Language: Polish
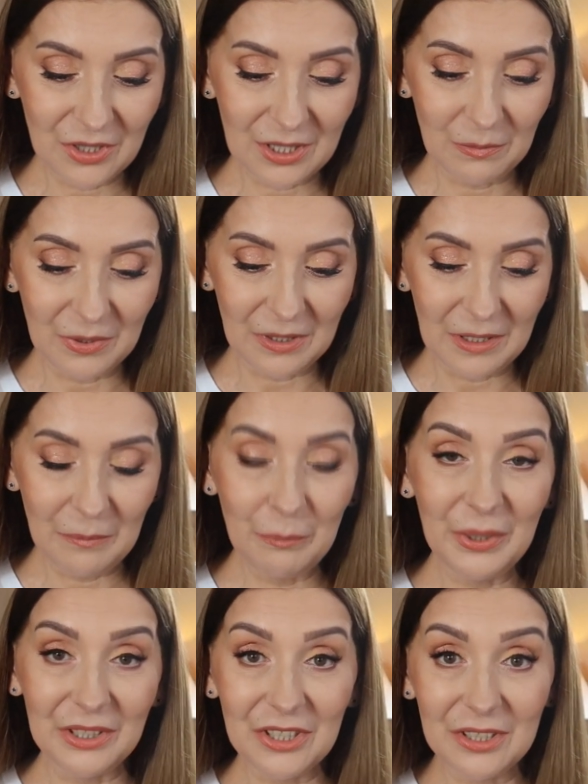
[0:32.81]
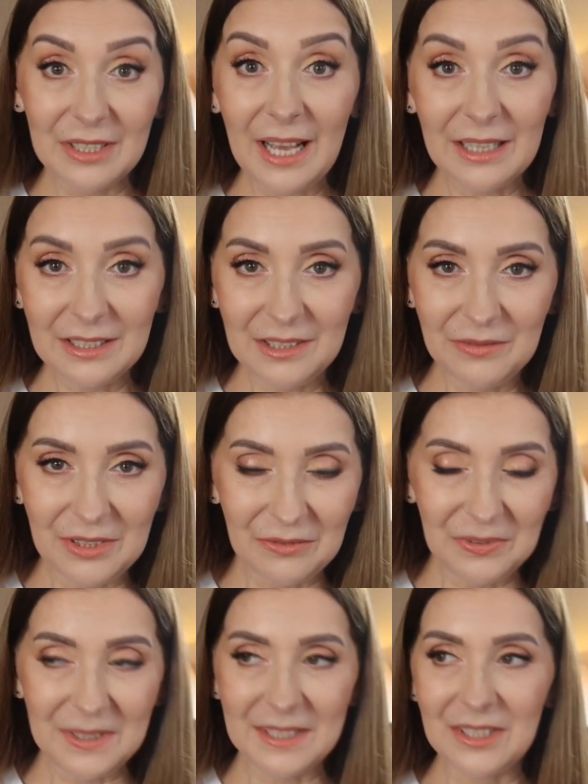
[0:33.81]
żeby być
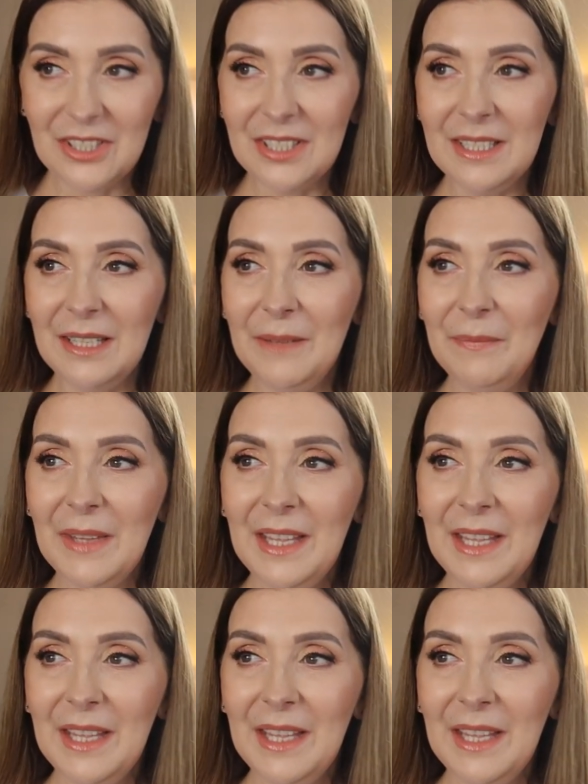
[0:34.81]
aktywnym fizycznie.